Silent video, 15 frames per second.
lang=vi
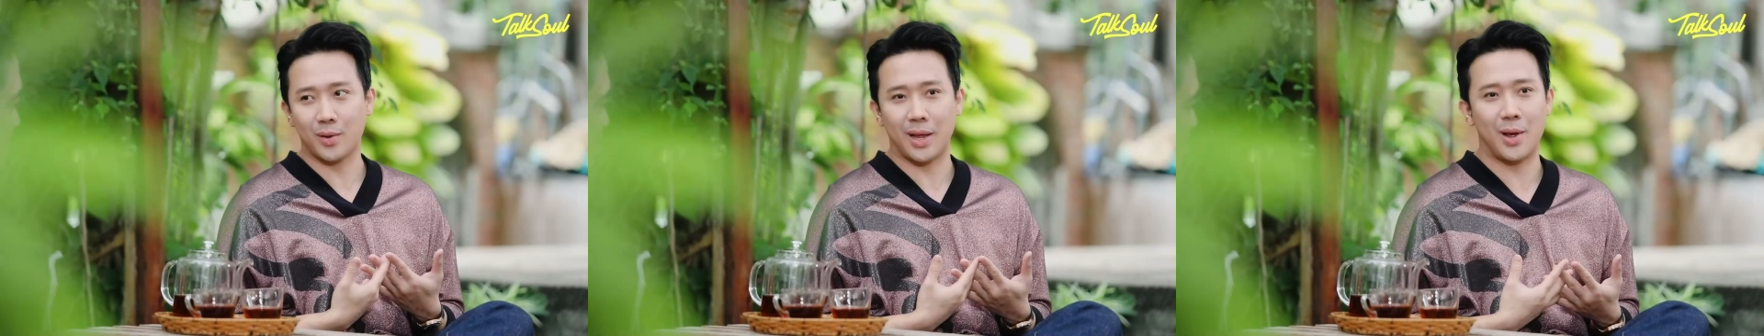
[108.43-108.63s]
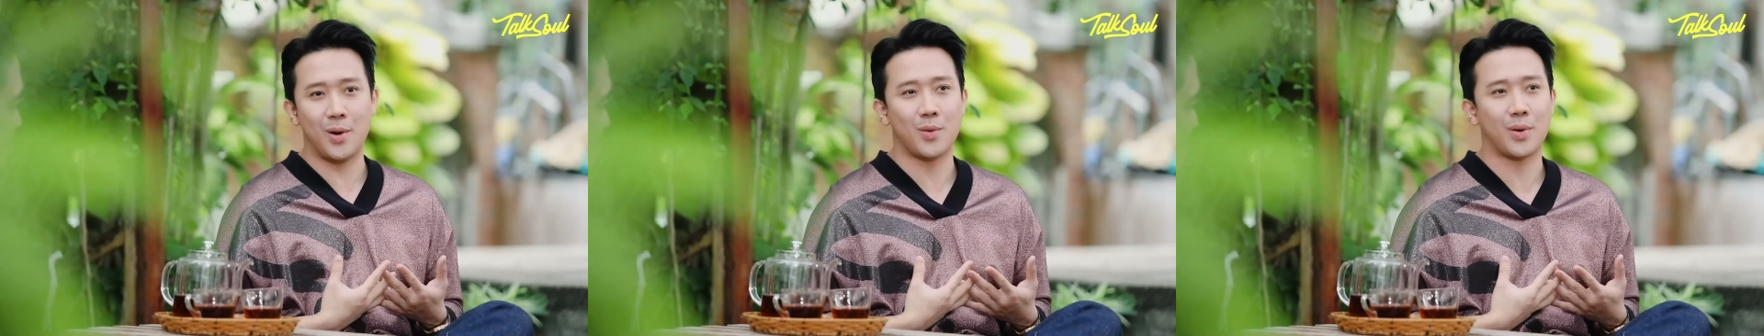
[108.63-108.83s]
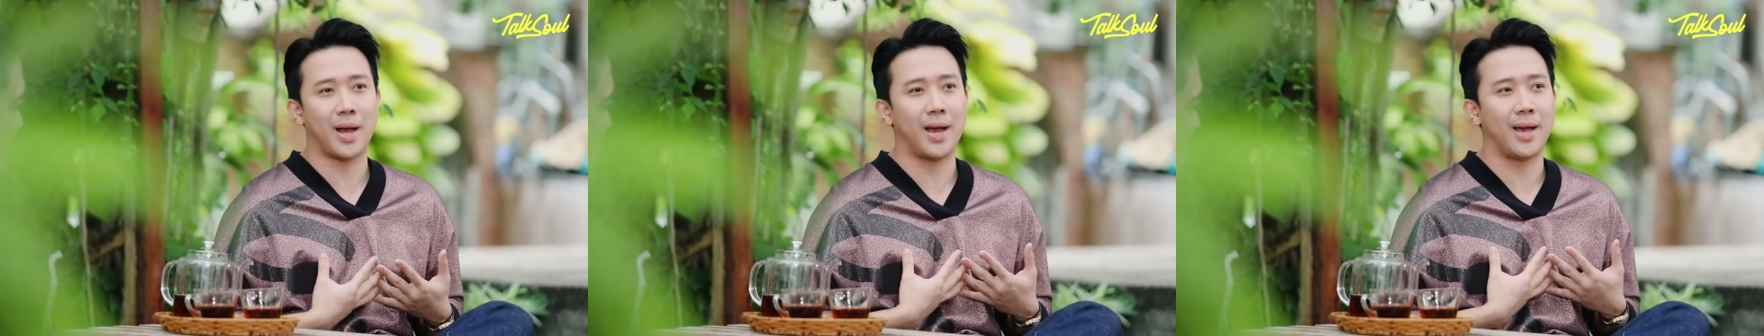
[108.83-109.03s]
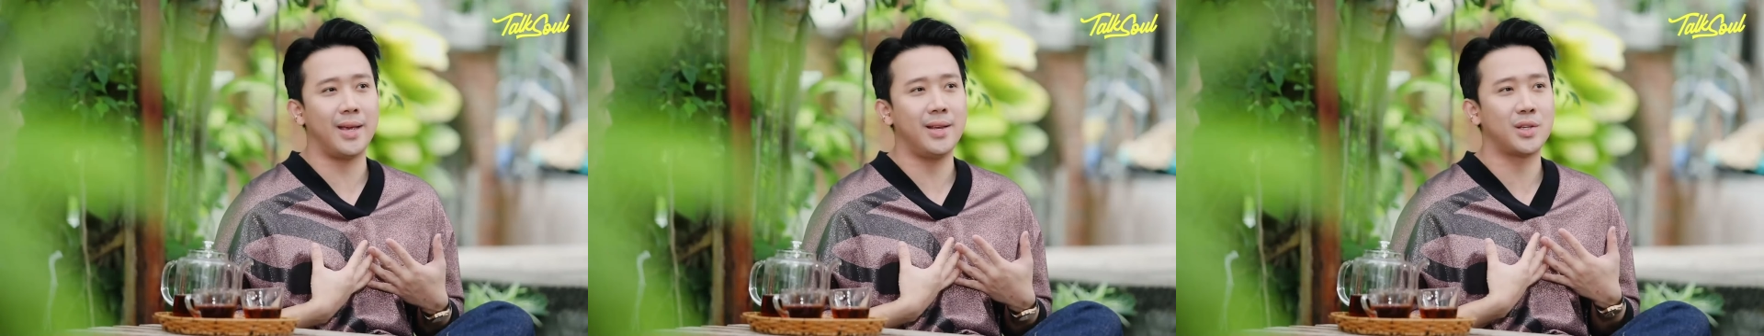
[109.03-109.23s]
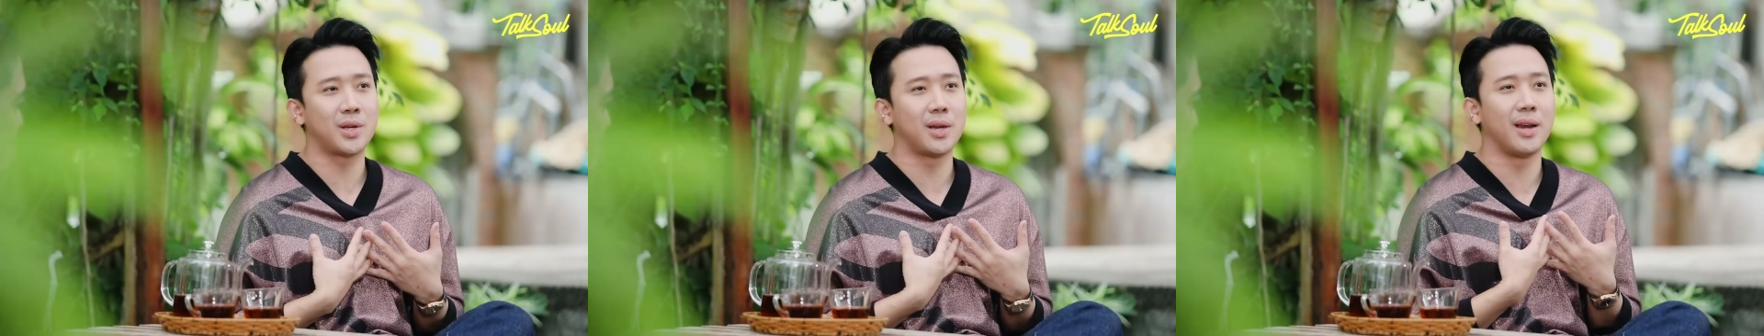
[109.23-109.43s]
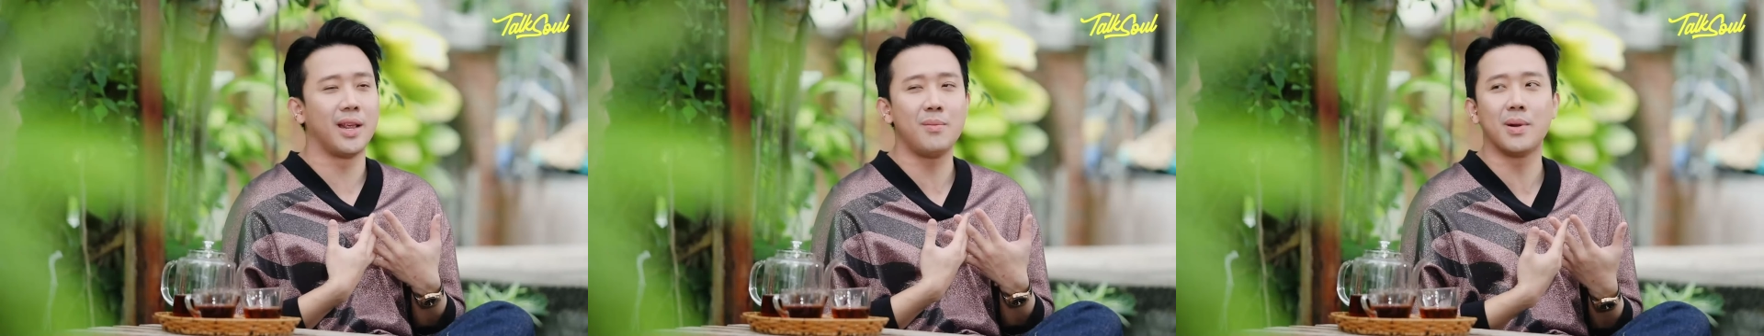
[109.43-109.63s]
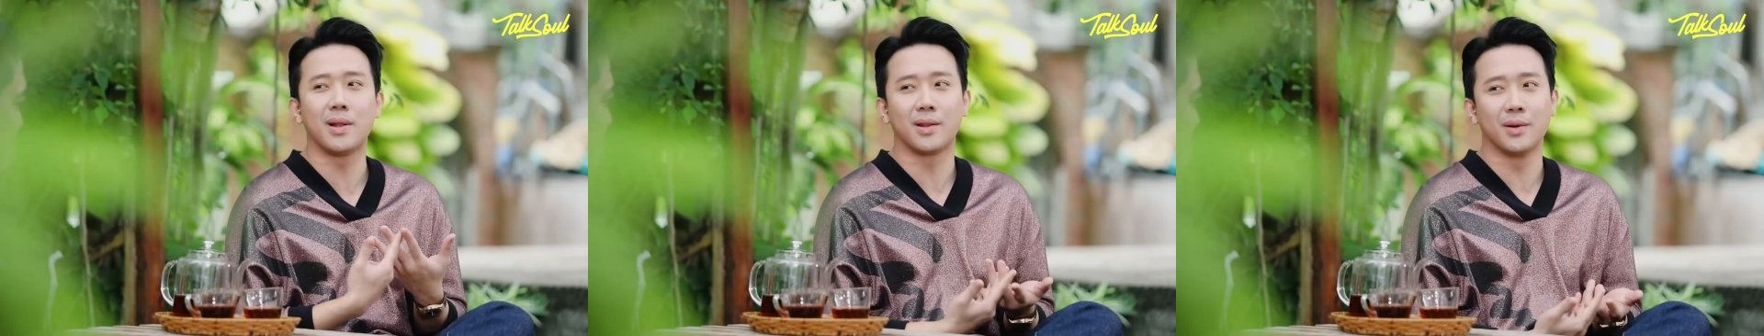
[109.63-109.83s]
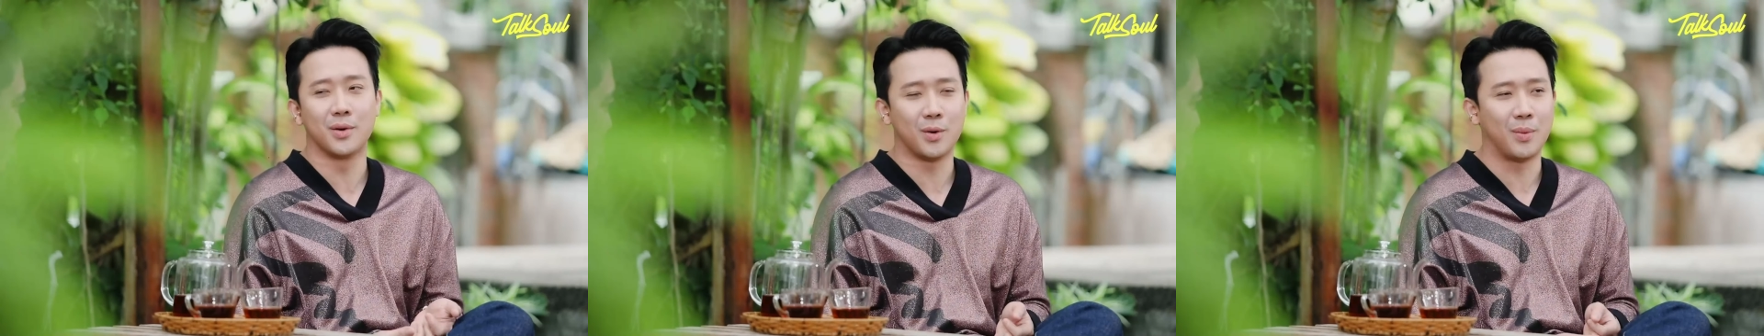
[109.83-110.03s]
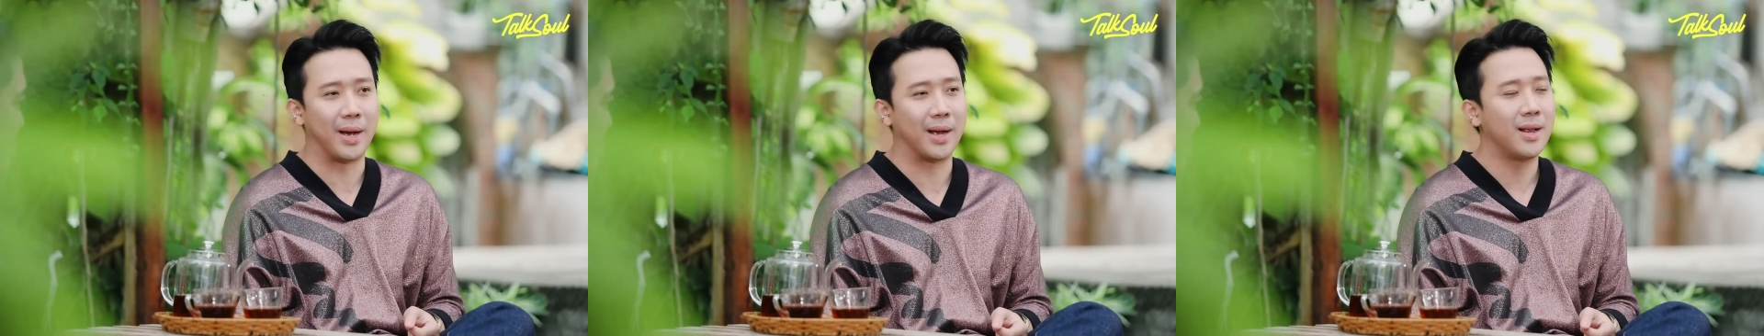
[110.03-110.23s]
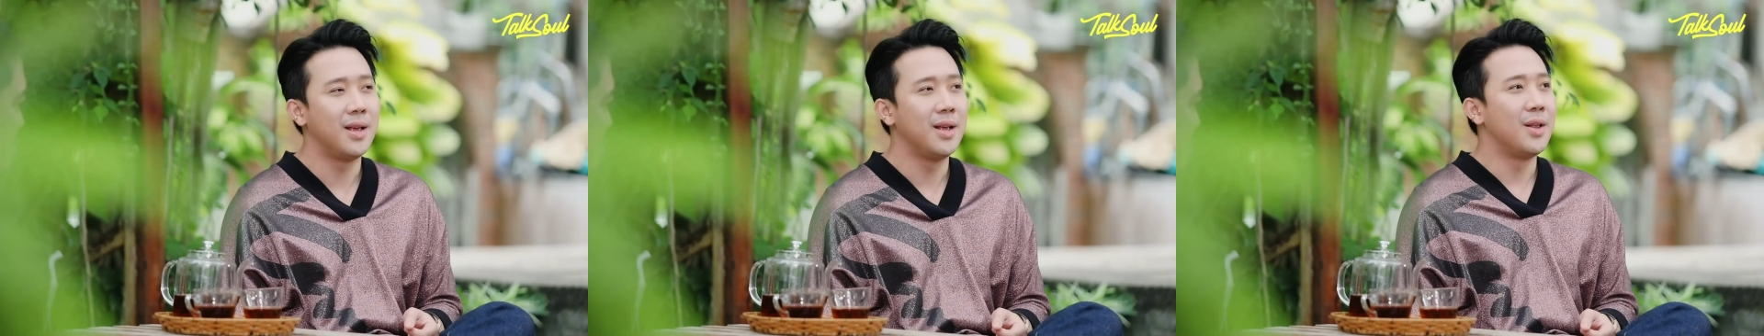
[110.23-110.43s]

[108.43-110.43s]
nó theo cái sinh lý bình thường của bạn.